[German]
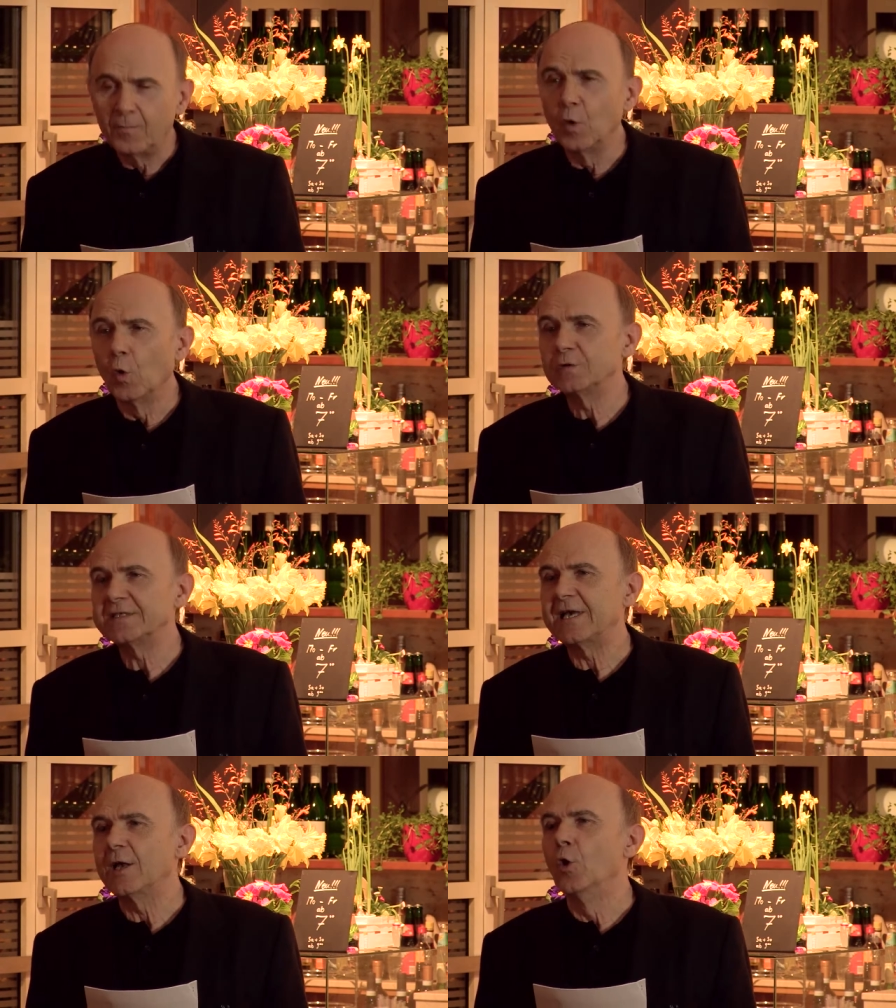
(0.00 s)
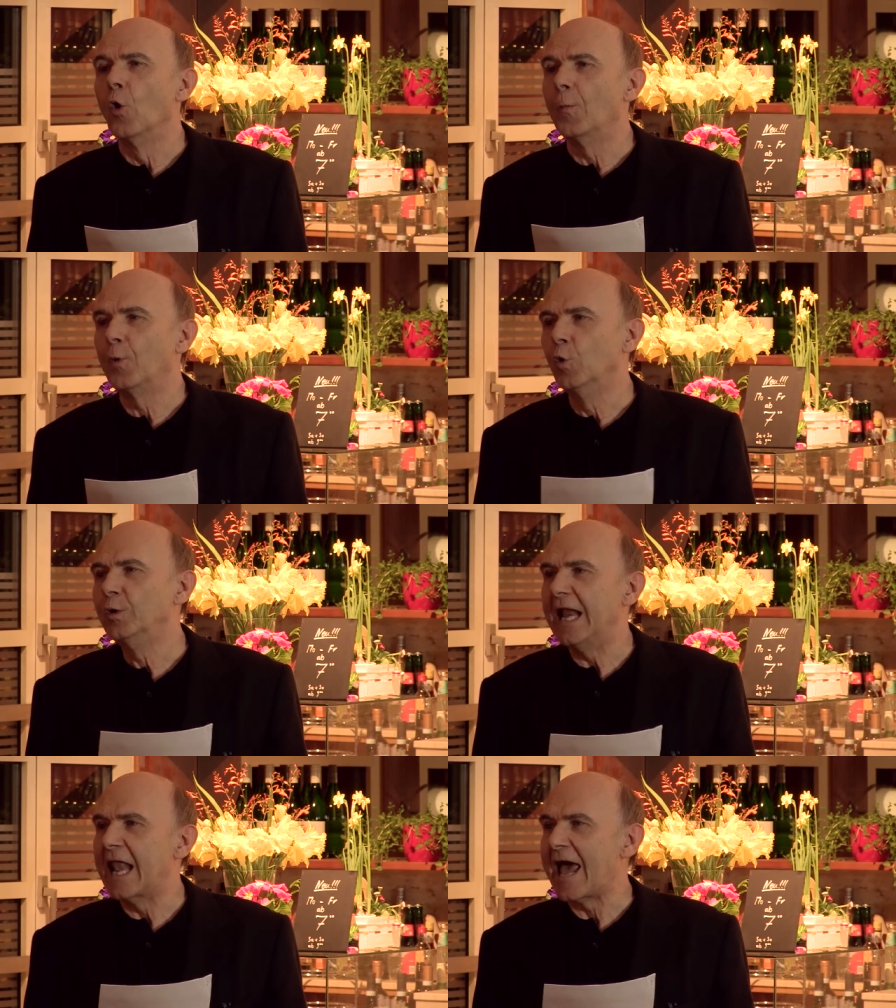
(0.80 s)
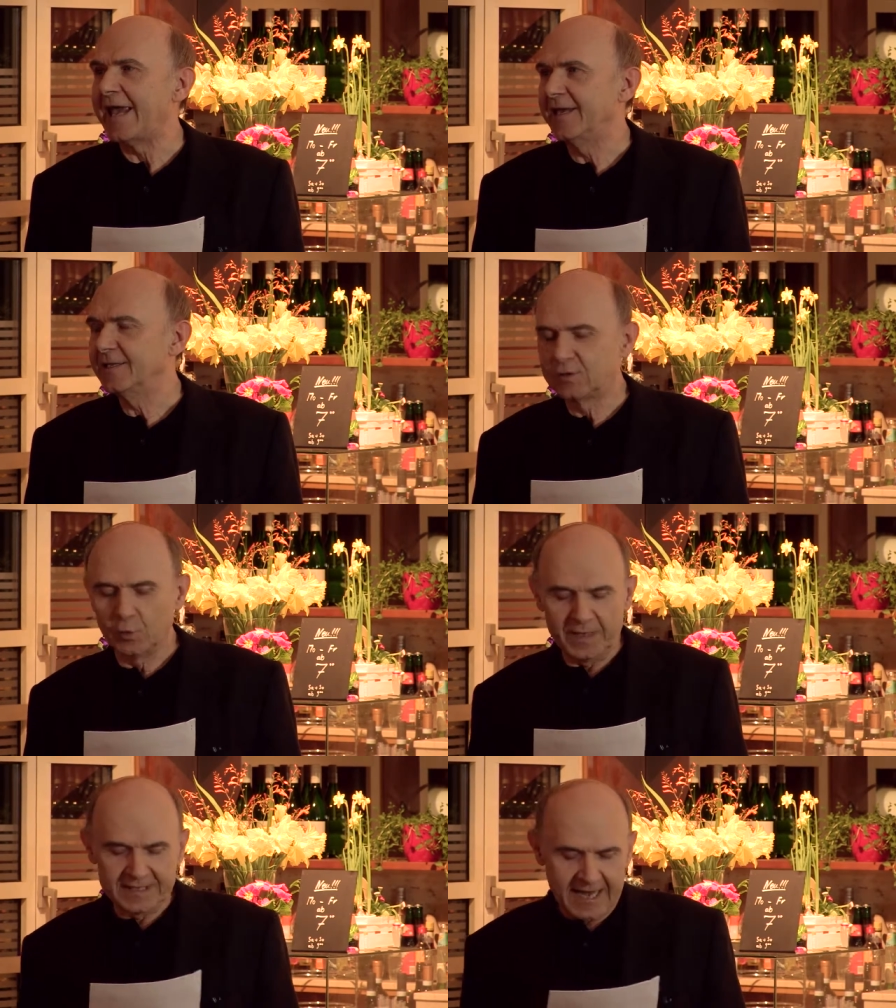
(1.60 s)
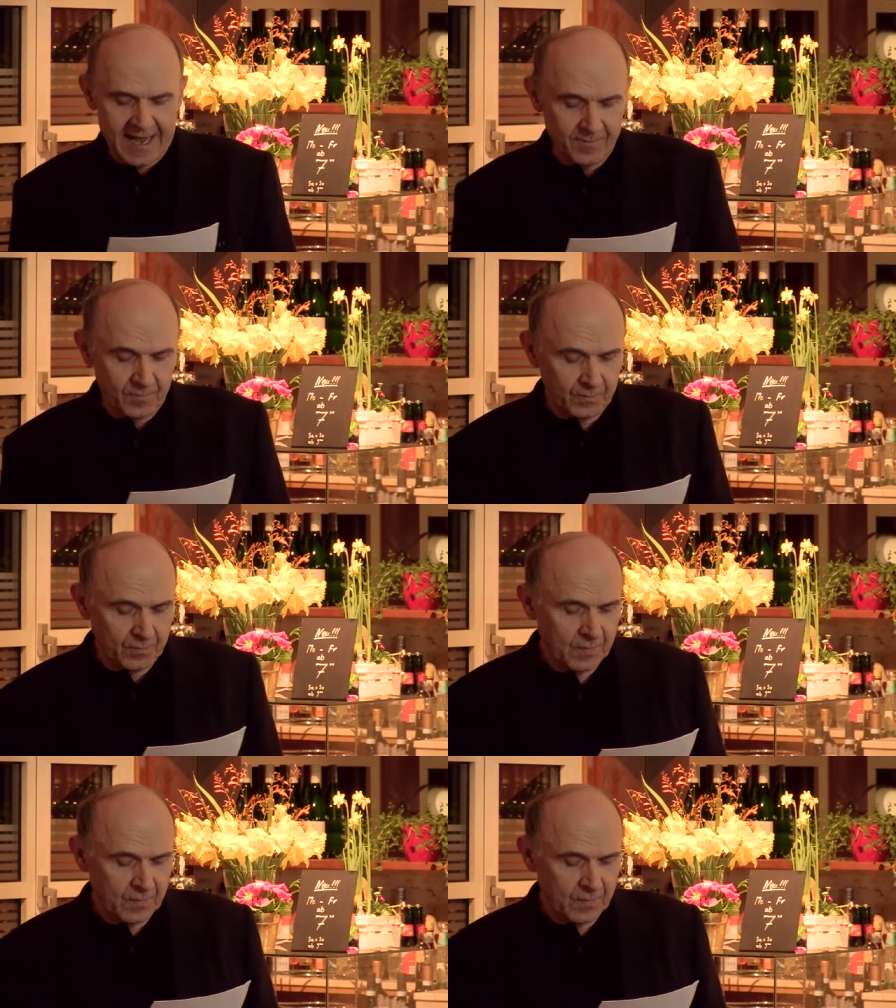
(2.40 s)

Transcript: bloße Lobhudelei zu betreiben.